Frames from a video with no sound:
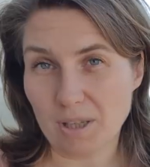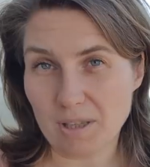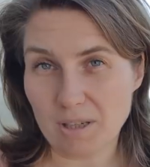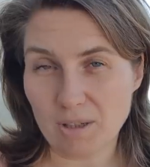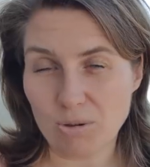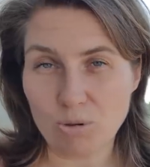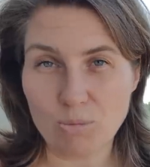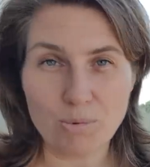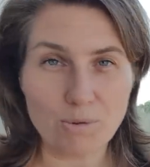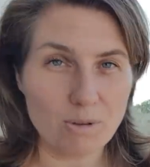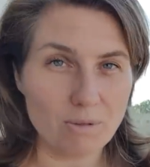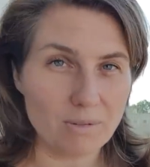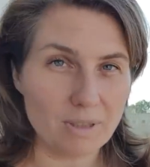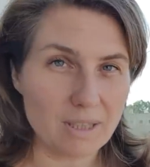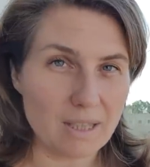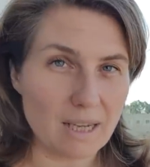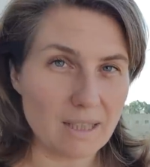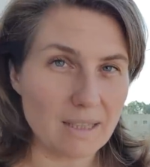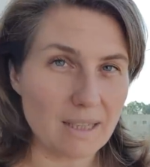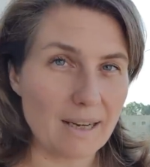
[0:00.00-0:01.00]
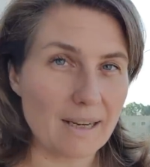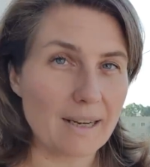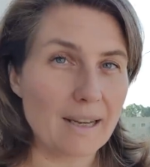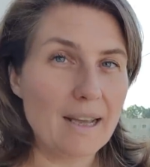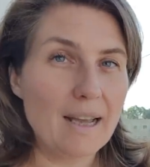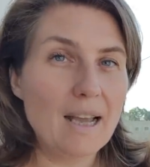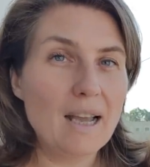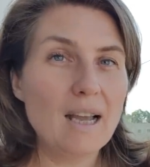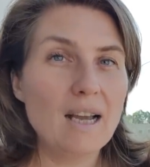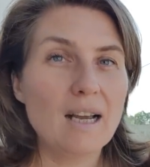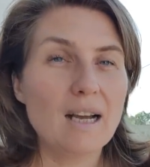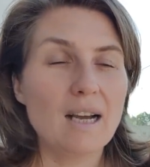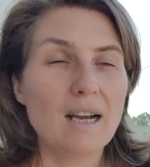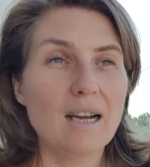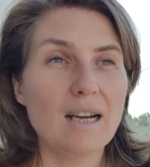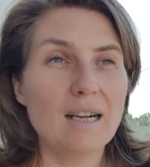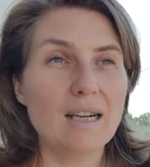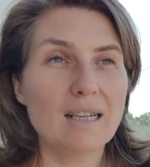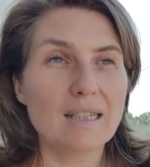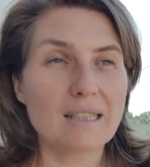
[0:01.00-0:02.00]
Андрея Рублева и так далее.
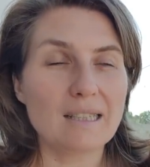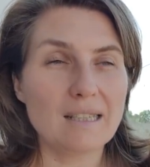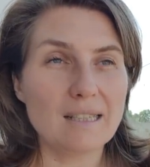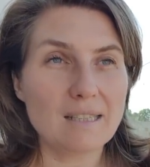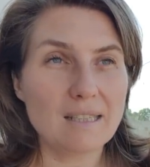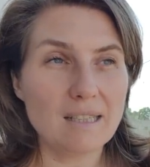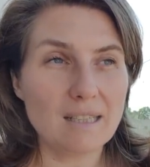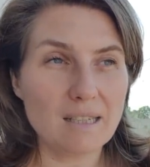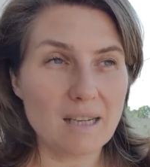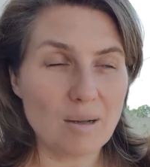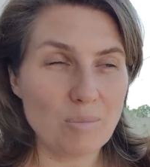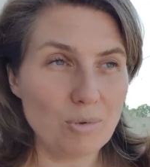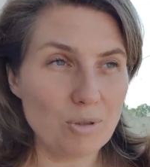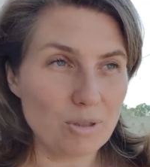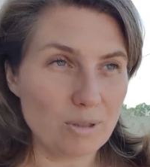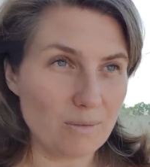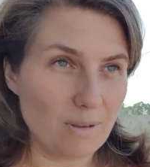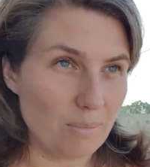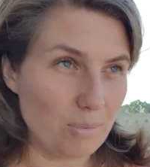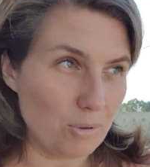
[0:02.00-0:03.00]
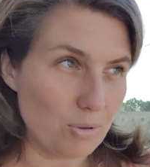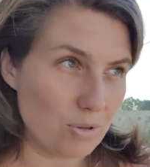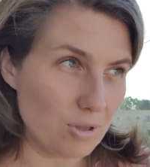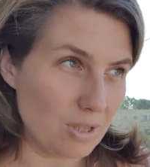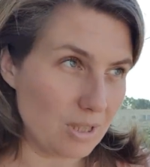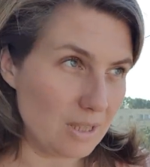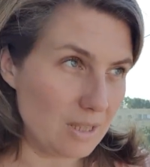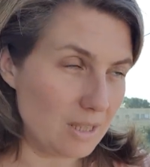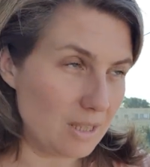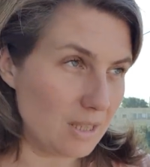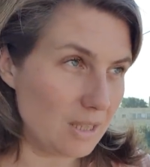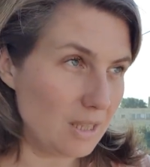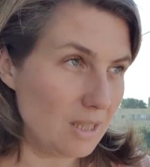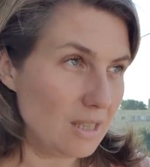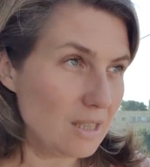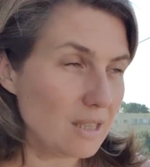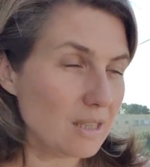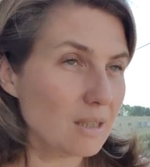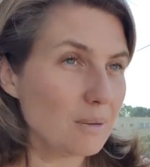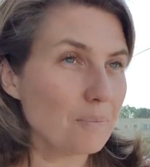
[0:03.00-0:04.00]
для тех, кому этот вопрос
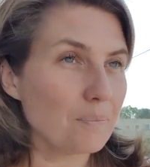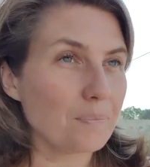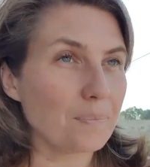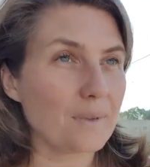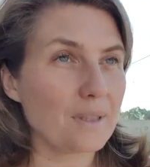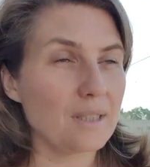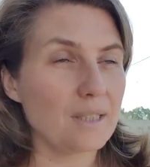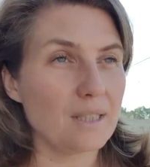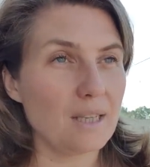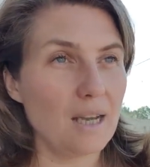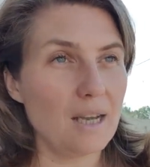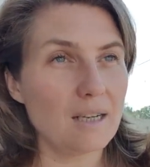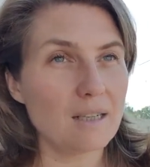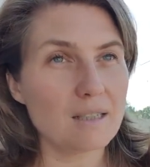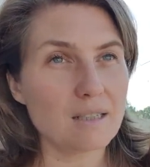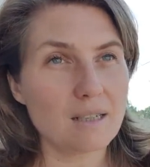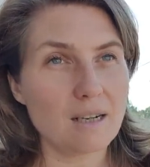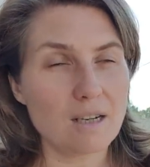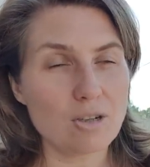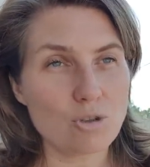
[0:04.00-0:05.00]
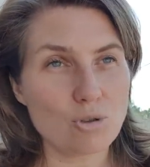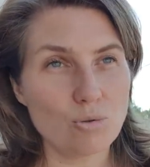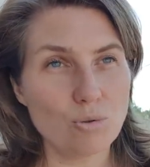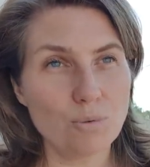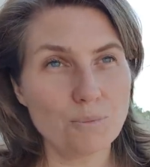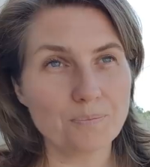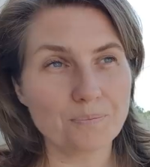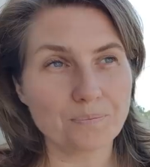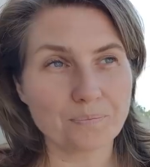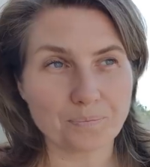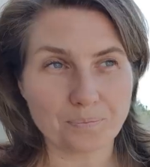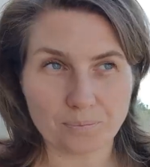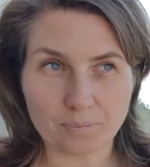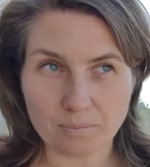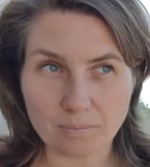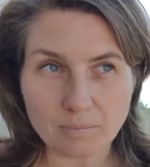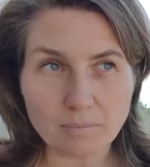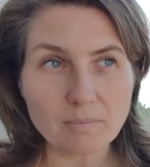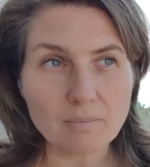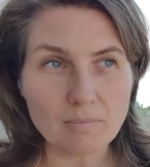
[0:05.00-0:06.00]
интересен, я расскажу
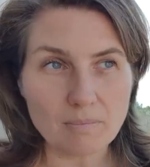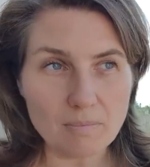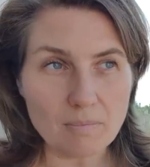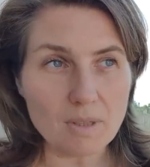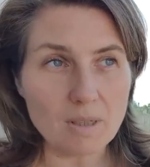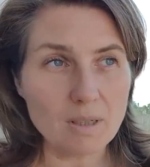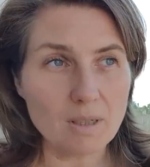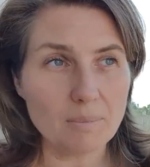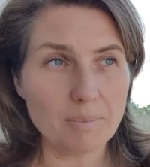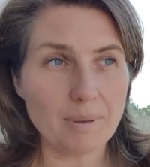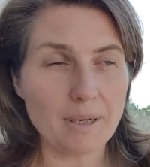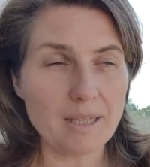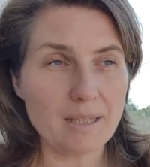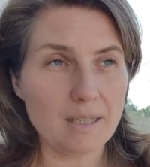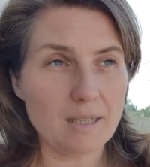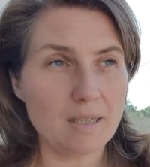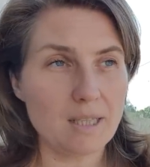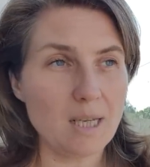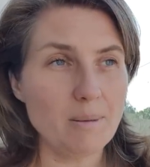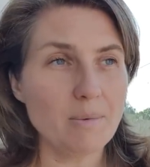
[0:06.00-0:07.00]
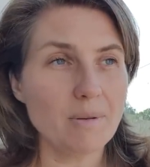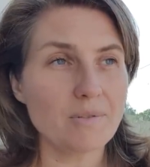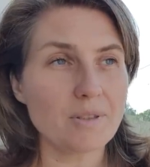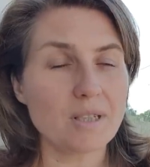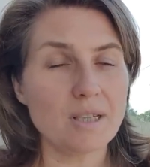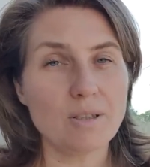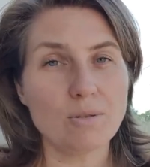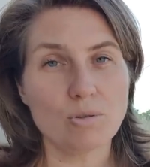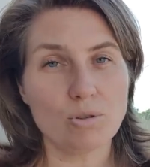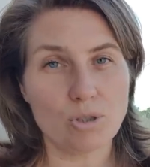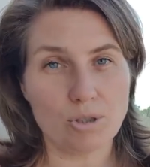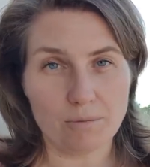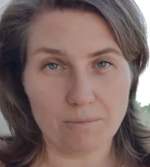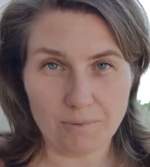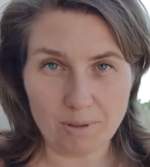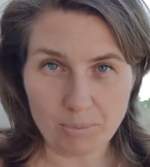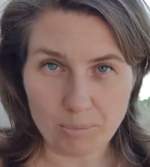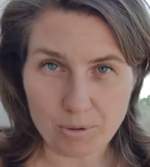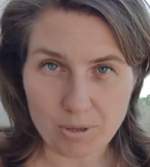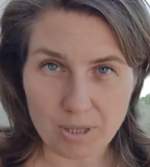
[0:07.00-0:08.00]
Э, по этой теме в следующем
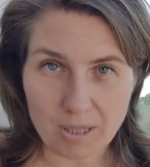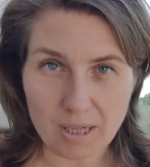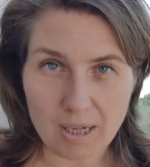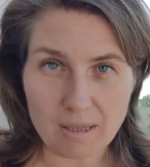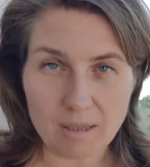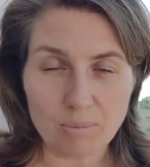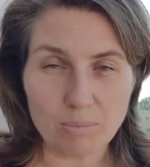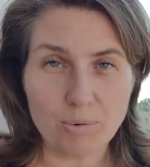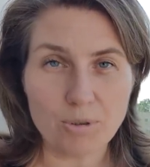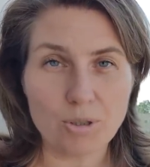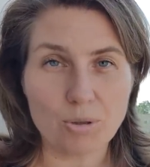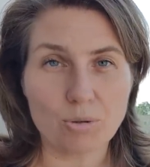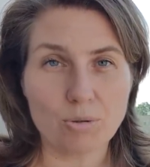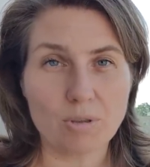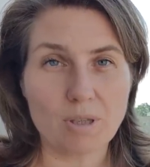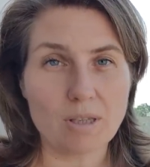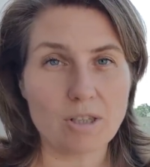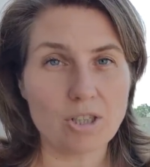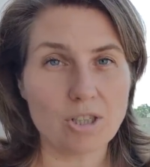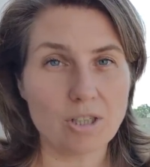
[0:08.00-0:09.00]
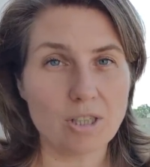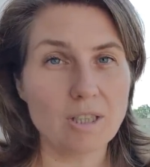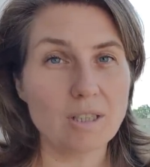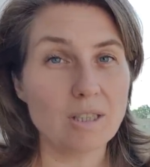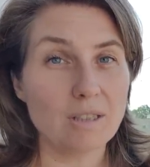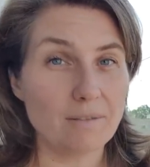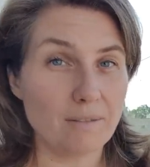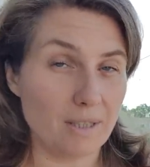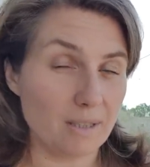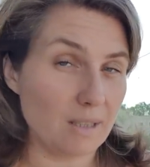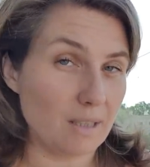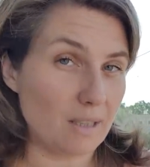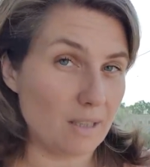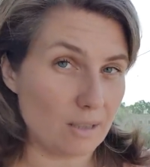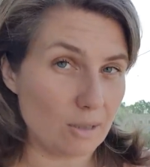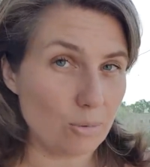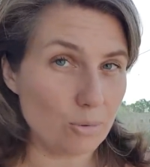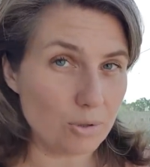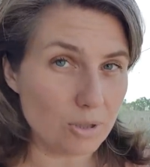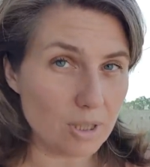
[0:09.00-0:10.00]
выпуске. Это будет у нас чтение Евангелия
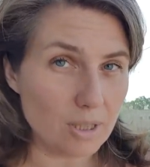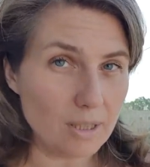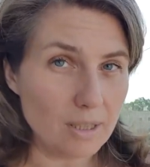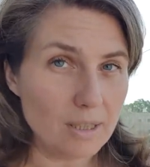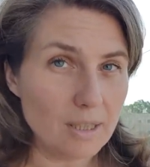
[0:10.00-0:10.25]
от Луки.